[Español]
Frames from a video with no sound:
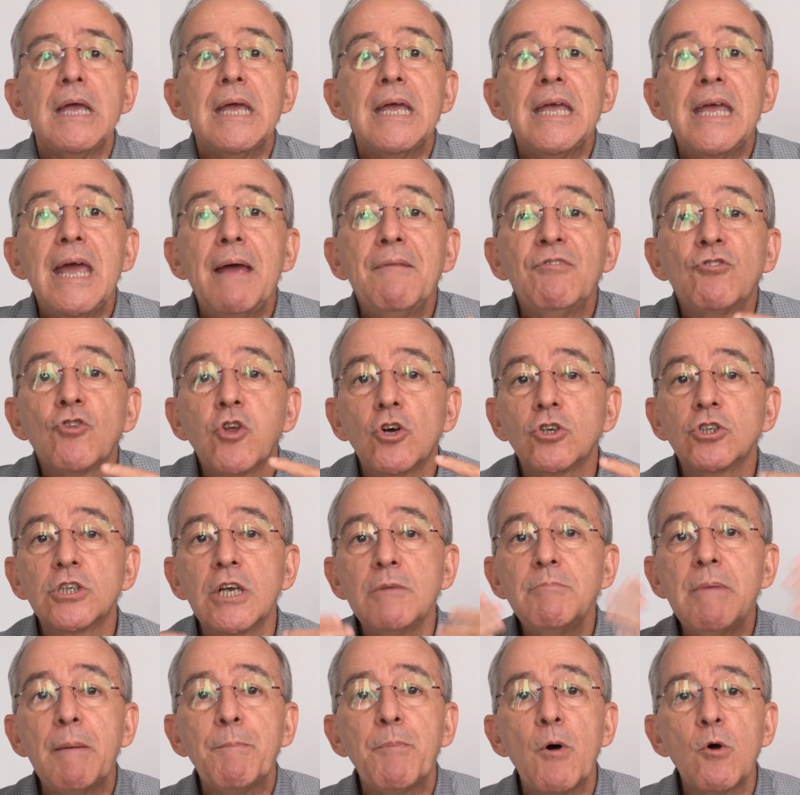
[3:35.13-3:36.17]
Y
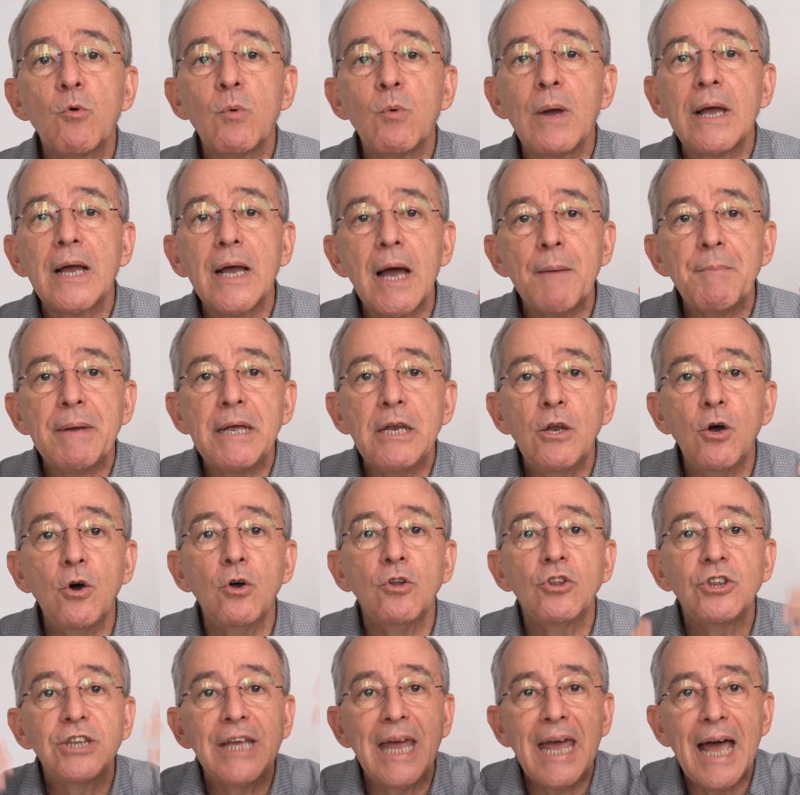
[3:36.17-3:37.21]
entonces me pongo en
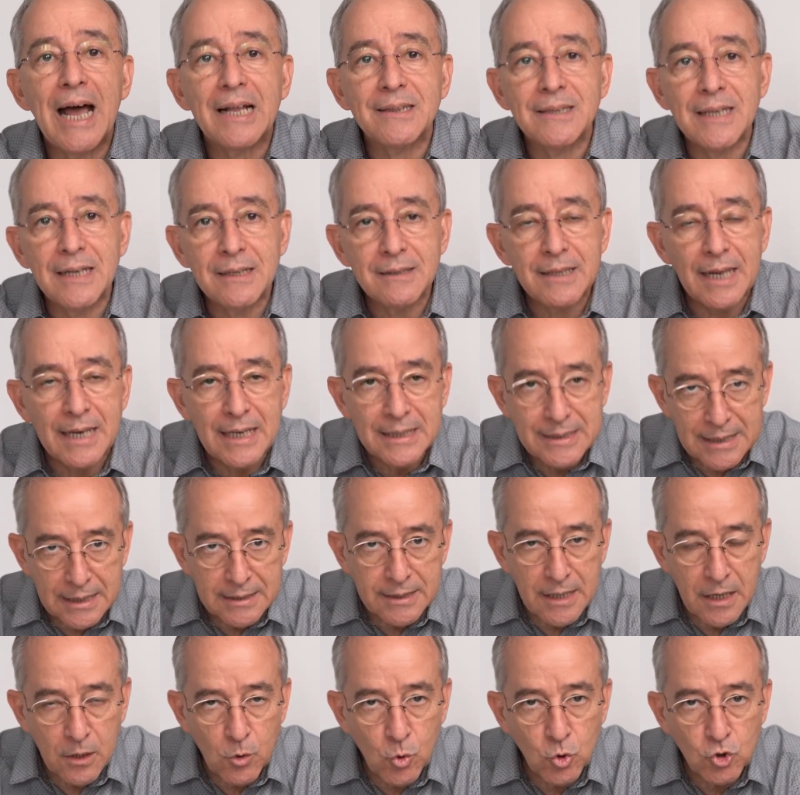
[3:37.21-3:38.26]
camino de atender esa
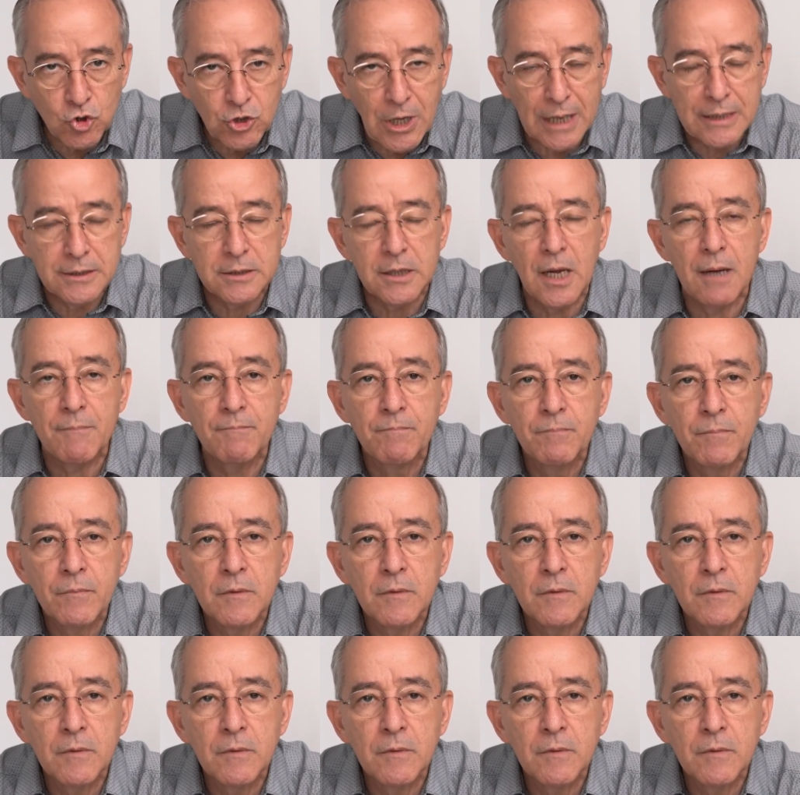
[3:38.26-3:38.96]
circunstancia.